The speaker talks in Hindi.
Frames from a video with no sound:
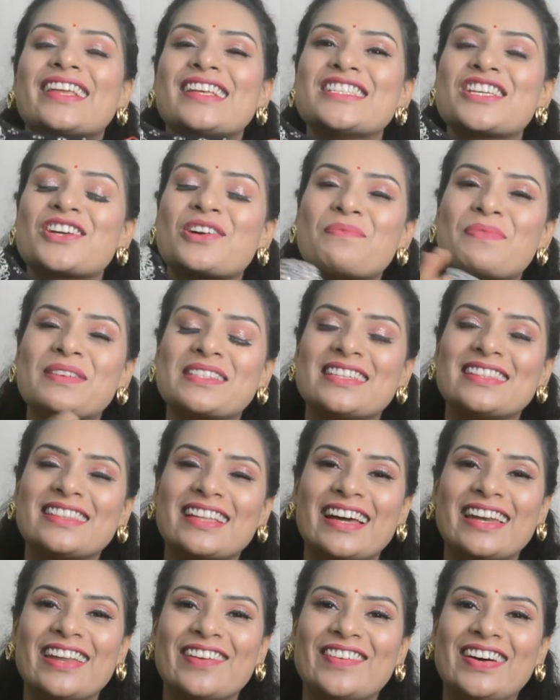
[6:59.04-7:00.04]
किसी को पसंद
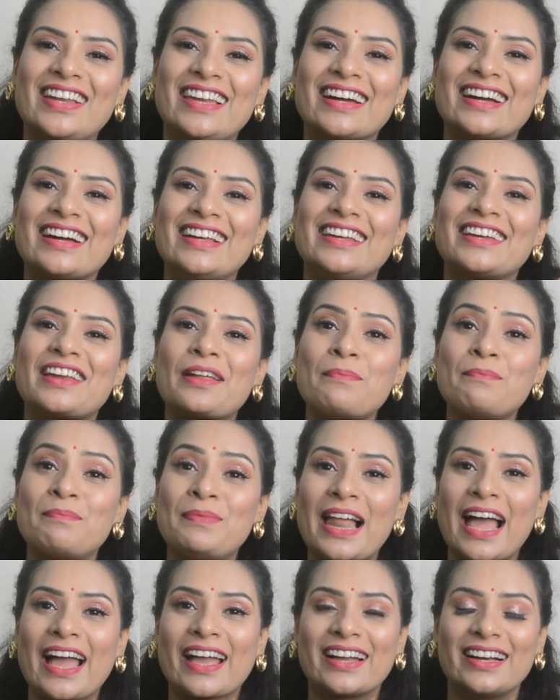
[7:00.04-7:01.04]
आने वाला कलर है
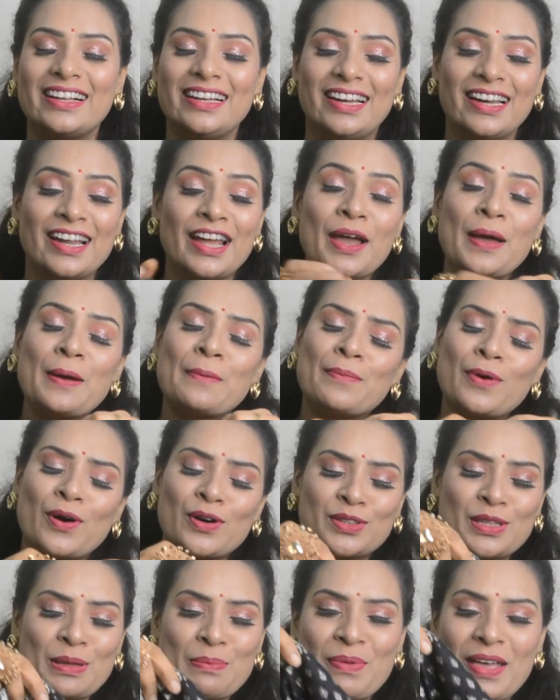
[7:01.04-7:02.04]
ब्लैक कलर
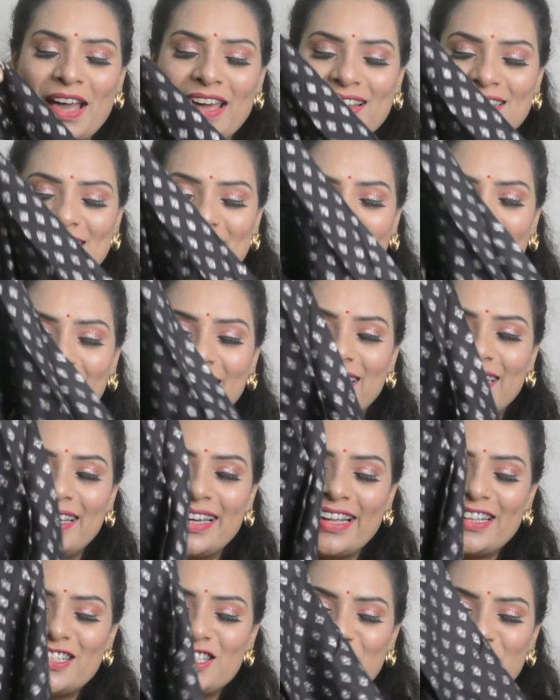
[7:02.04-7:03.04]
बहुत ही प्यारा सा कलर
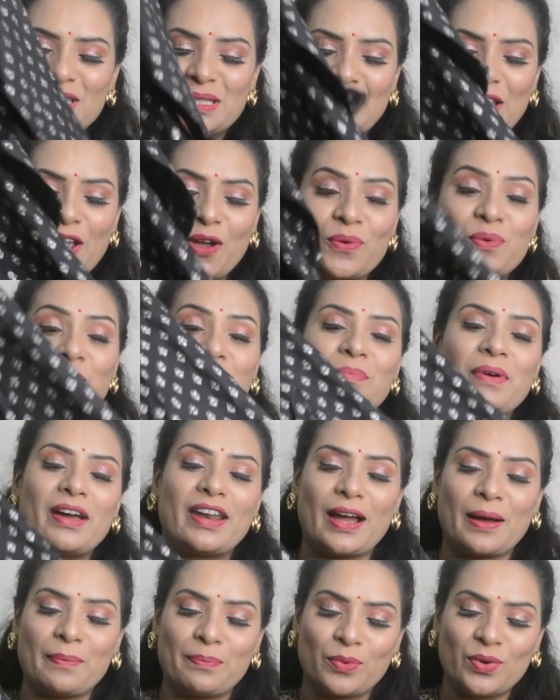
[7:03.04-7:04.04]
है जिसके ऊपर
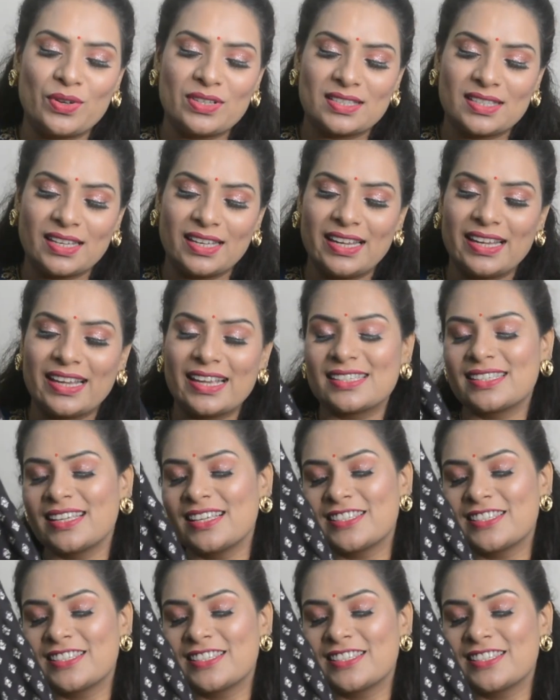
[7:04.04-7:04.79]
आपको इस तरीके से